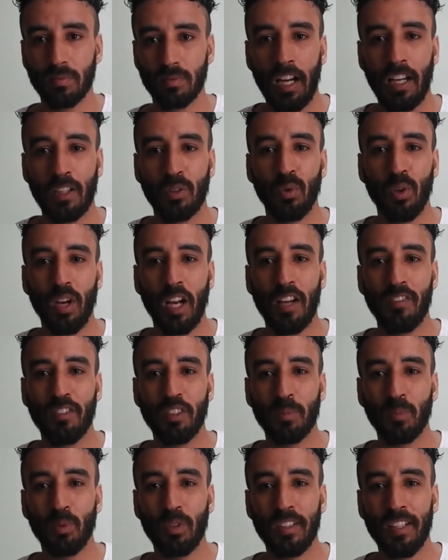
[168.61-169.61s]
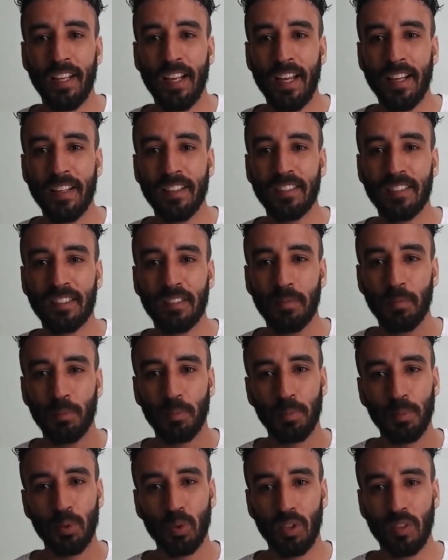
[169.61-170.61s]
Adoráveis Mulheres,
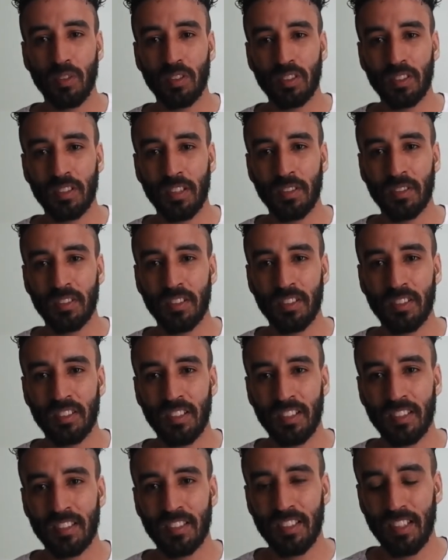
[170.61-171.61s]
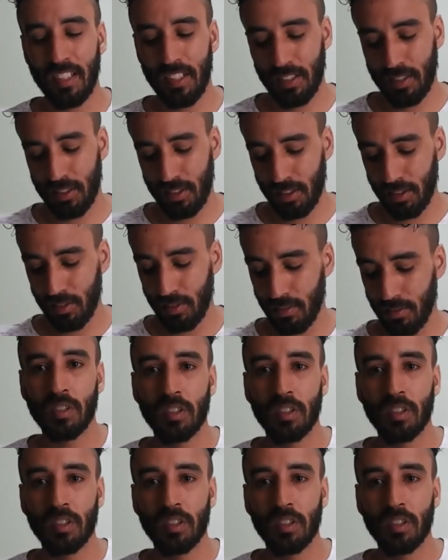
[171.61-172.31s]
1917